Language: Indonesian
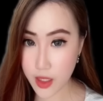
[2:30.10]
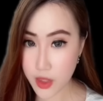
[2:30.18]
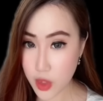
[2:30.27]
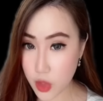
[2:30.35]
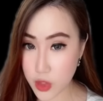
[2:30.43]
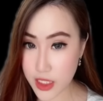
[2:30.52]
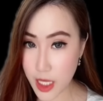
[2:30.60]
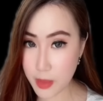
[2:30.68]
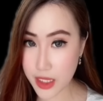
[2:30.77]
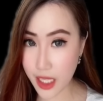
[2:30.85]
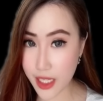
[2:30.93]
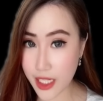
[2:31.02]
Terus dia
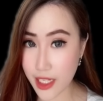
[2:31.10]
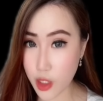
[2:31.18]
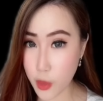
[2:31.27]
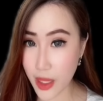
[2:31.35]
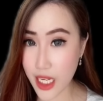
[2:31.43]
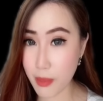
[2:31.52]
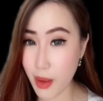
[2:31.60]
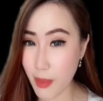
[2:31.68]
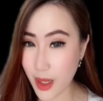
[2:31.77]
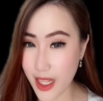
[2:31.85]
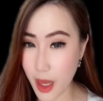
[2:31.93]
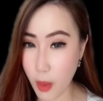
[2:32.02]
menjalani kehidupan yang
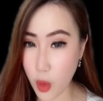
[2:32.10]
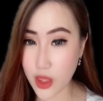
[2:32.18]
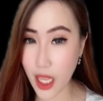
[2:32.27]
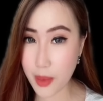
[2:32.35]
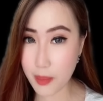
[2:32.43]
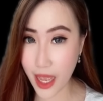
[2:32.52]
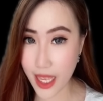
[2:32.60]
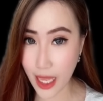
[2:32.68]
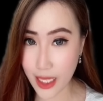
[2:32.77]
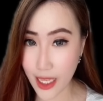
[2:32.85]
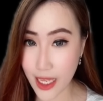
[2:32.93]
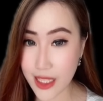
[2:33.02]
memang dia mau tanpa
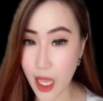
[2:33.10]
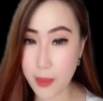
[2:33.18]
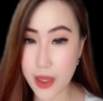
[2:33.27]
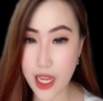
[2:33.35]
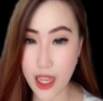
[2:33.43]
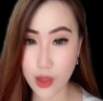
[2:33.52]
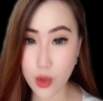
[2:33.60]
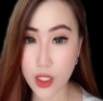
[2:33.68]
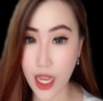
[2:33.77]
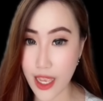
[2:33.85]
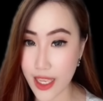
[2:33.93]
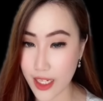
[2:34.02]
ayahnya, tapi dia itu
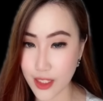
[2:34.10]
kaya dan